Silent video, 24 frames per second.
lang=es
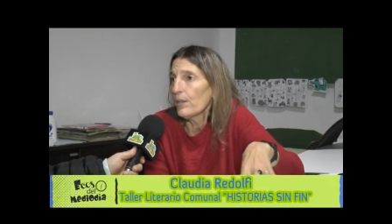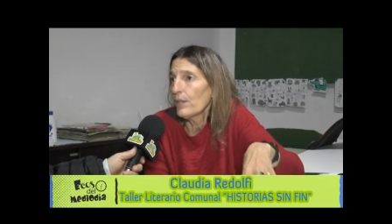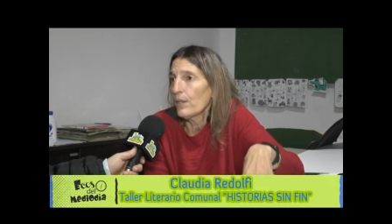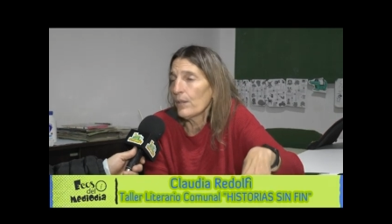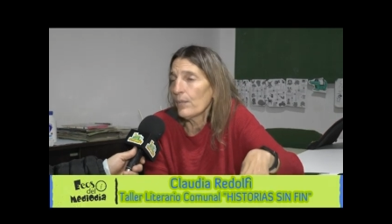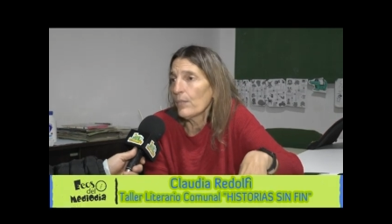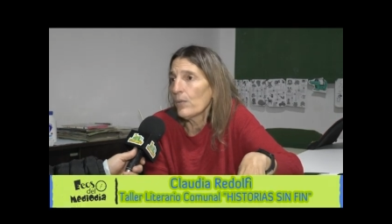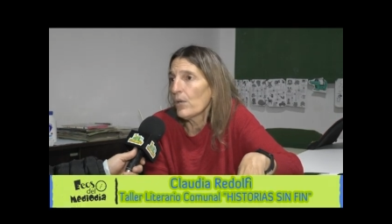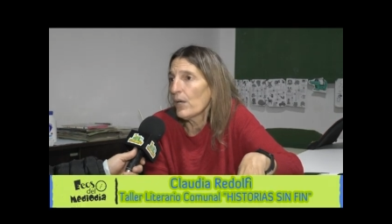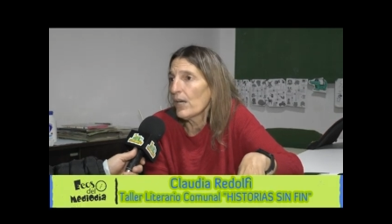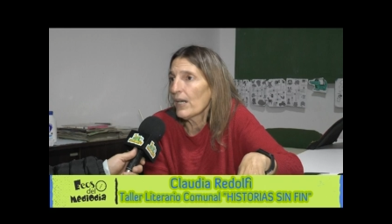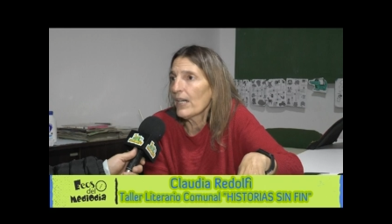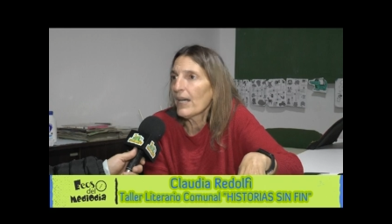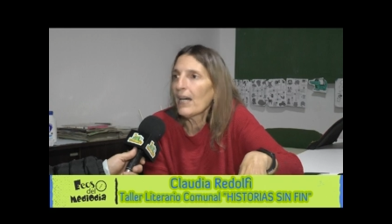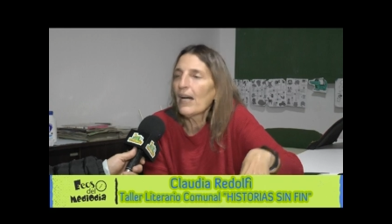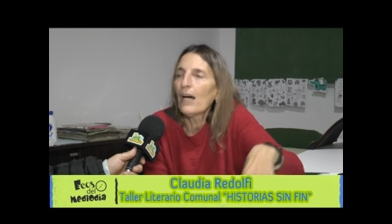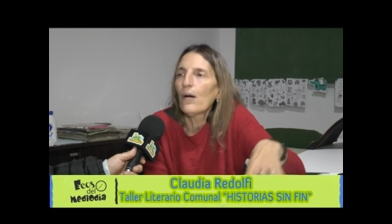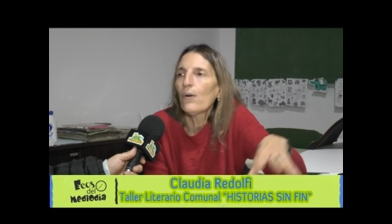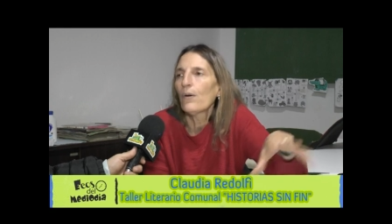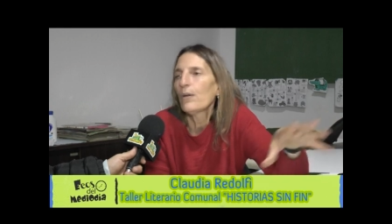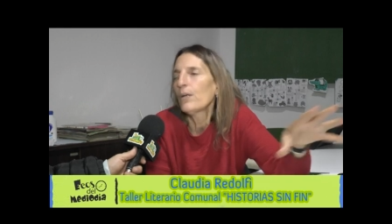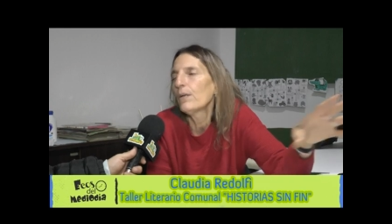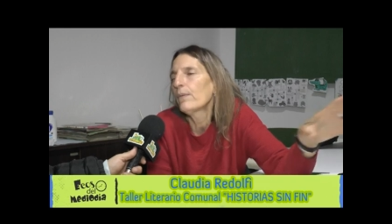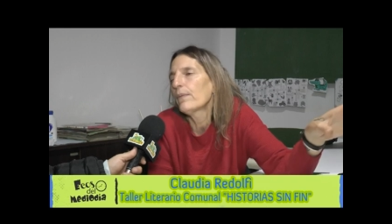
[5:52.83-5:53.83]
Venimos
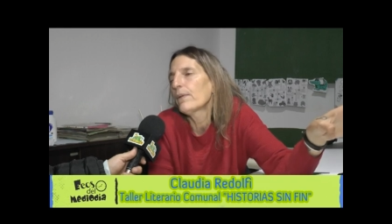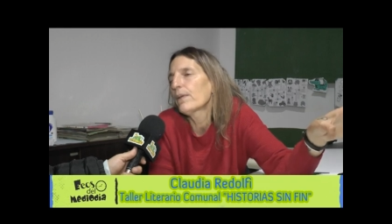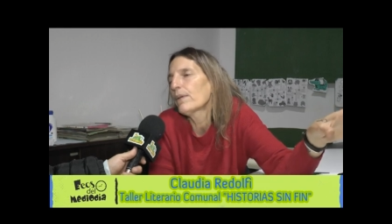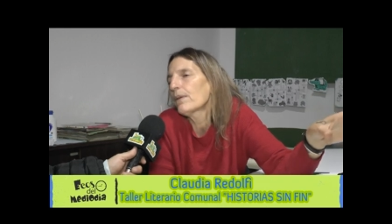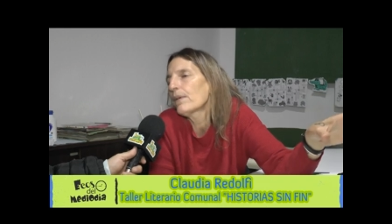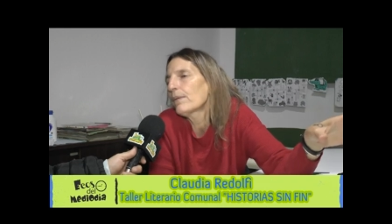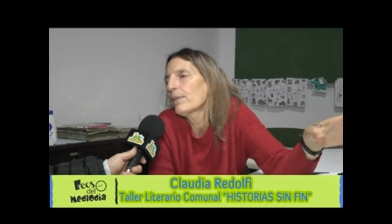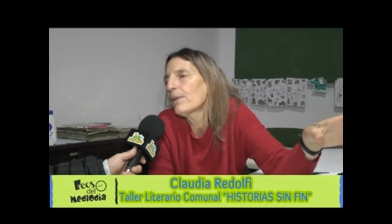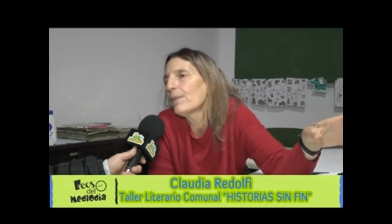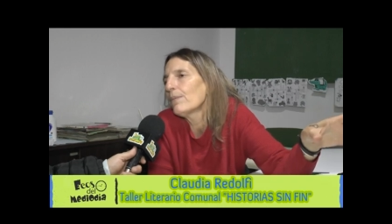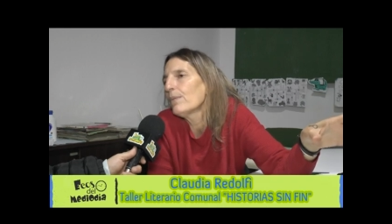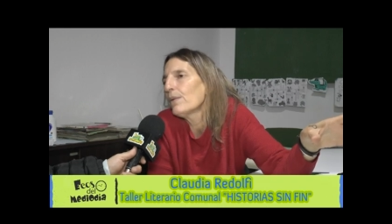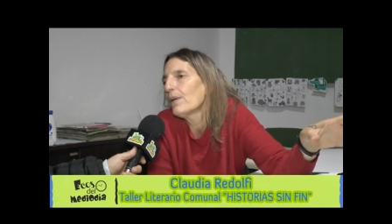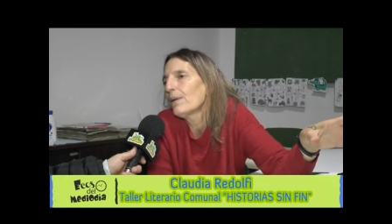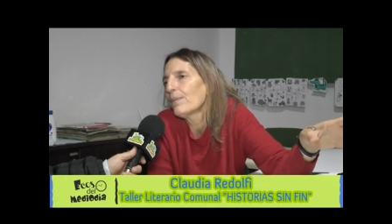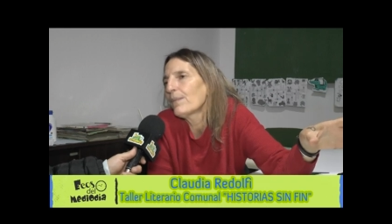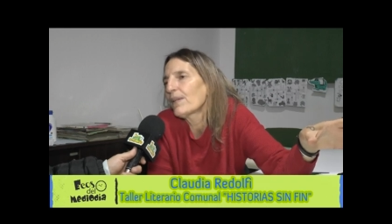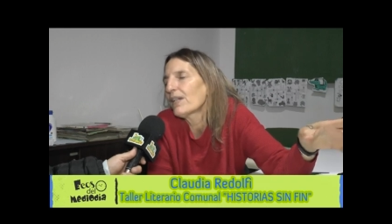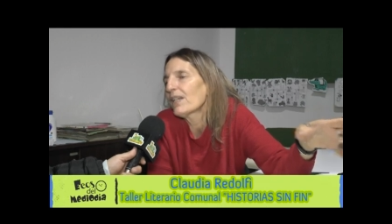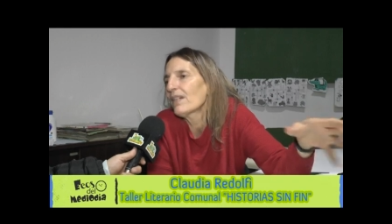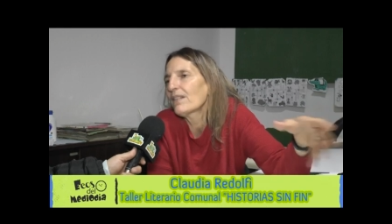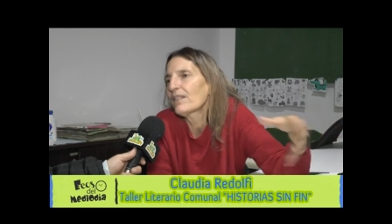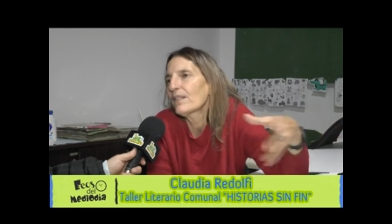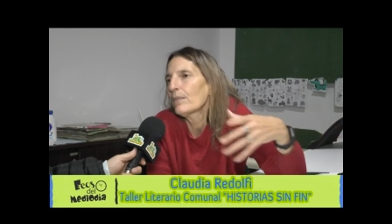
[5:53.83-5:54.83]
acá o a lo mejor vamos a
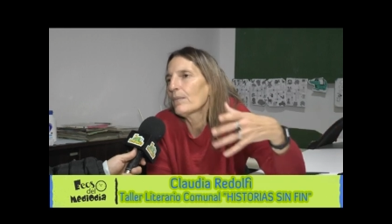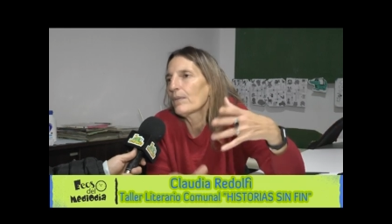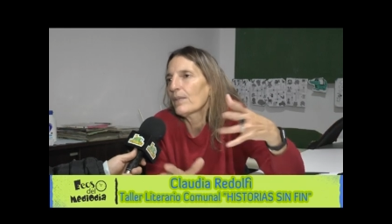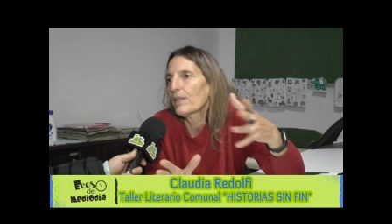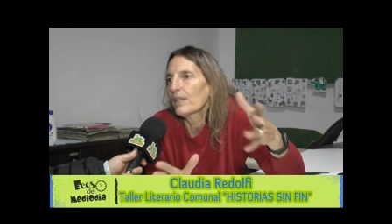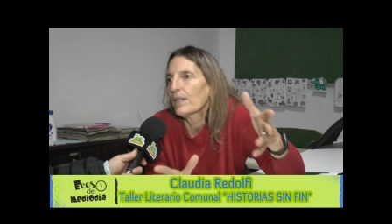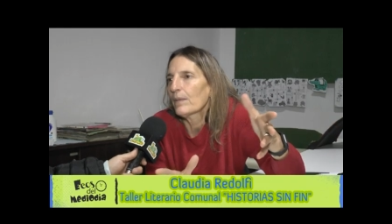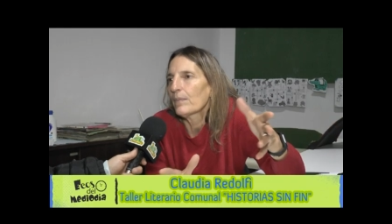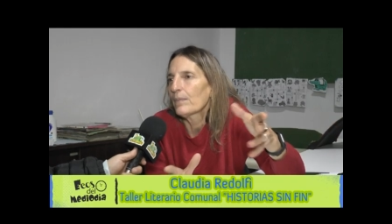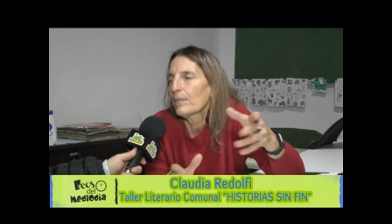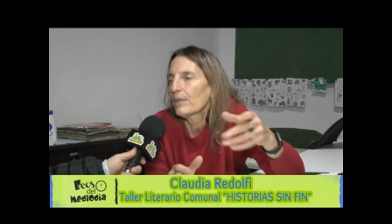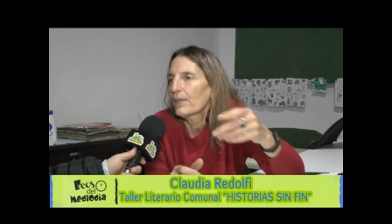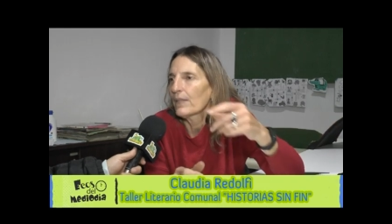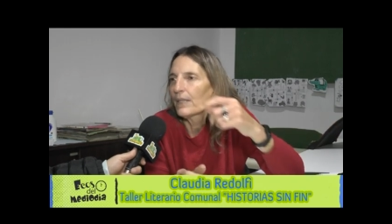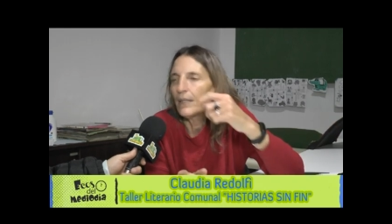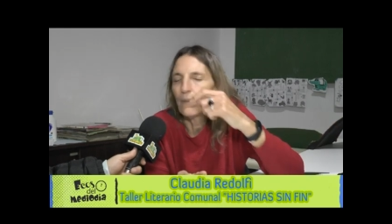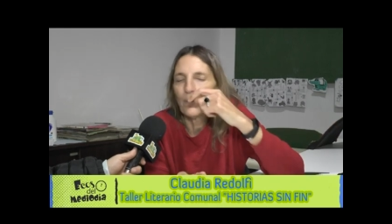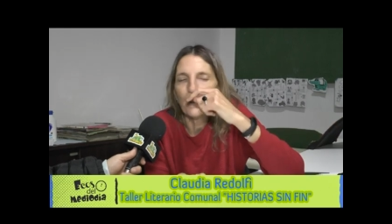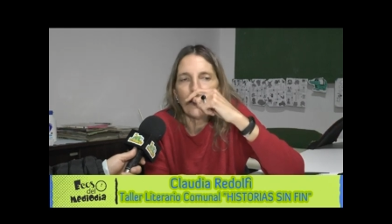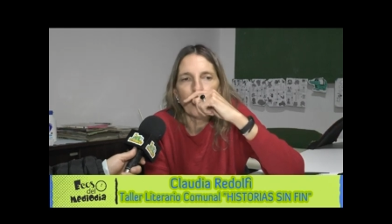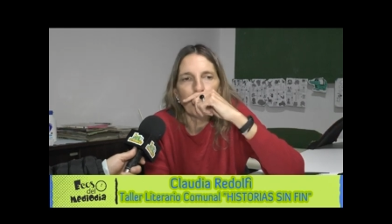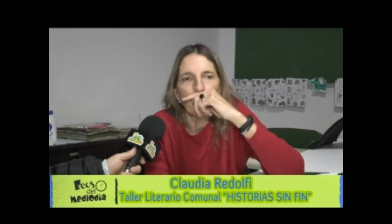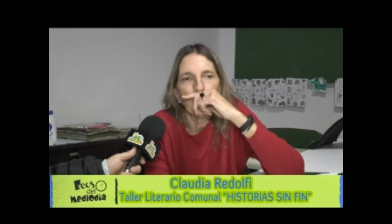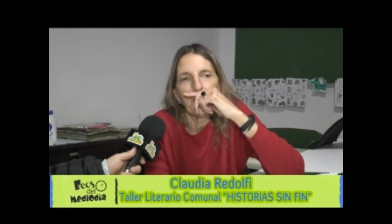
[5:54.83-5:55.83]
mi casa porque por ahí
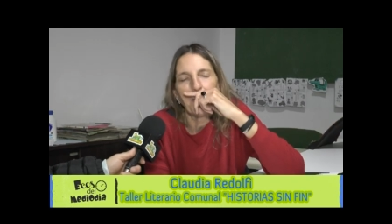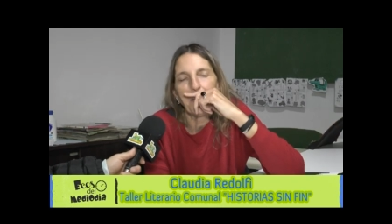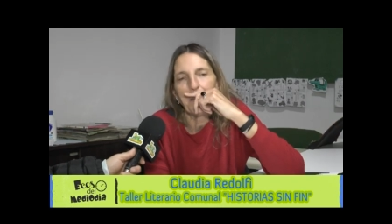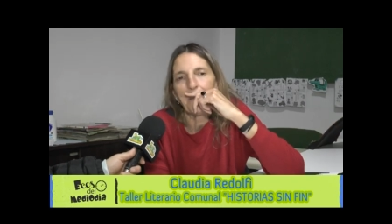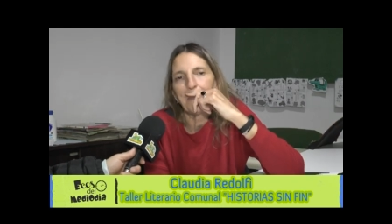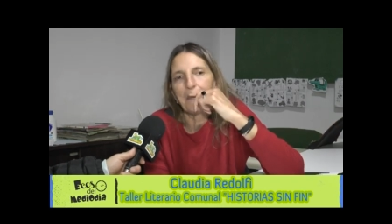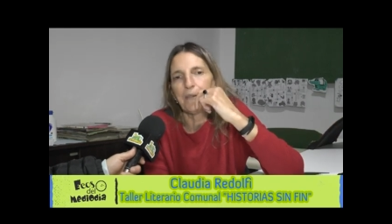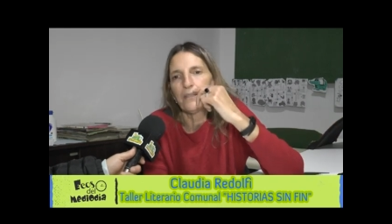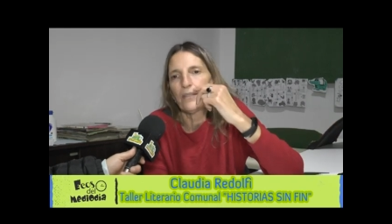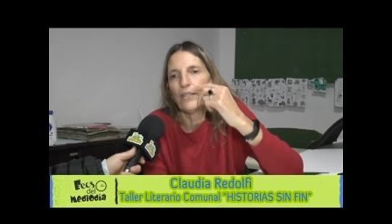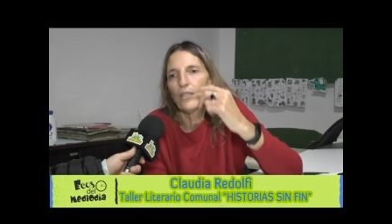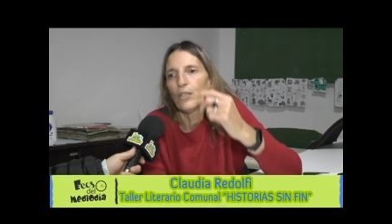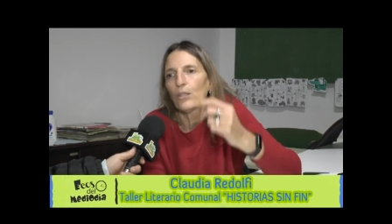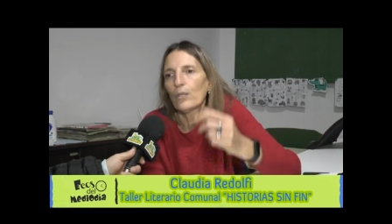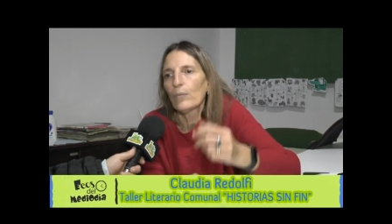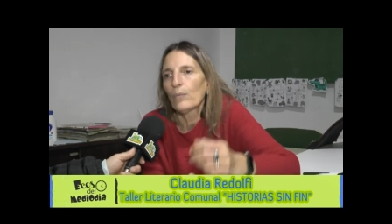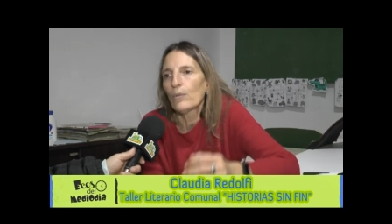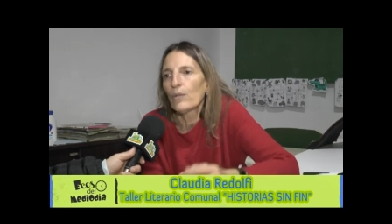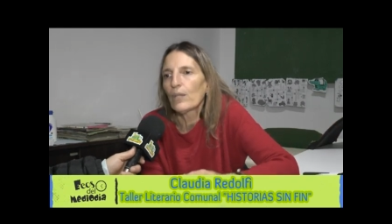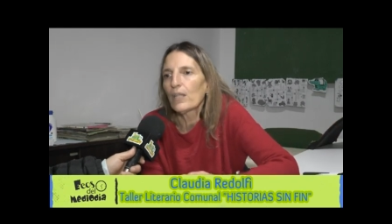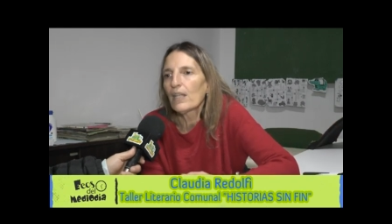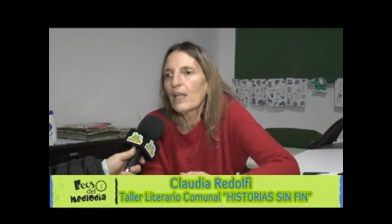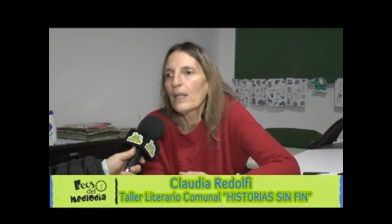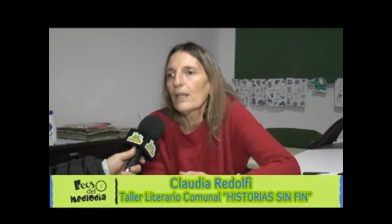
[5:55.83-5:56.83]
es una, cuestión de
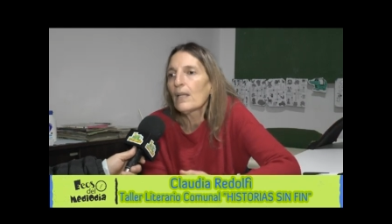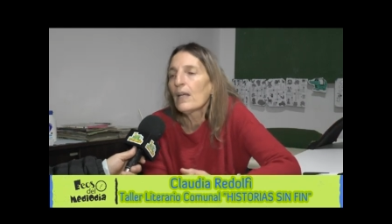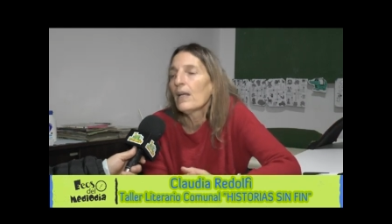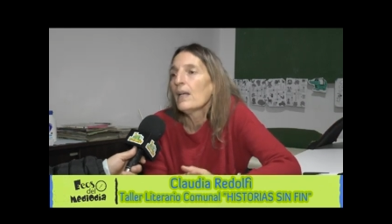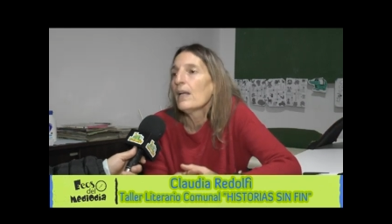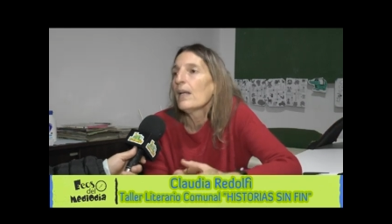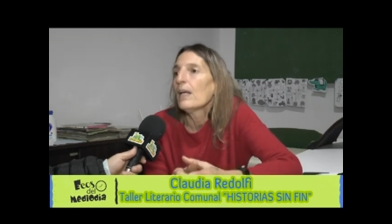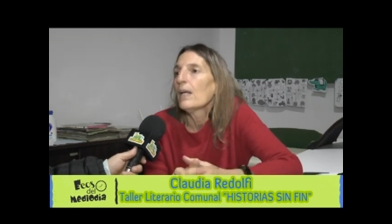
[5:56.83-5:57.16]
comodidad,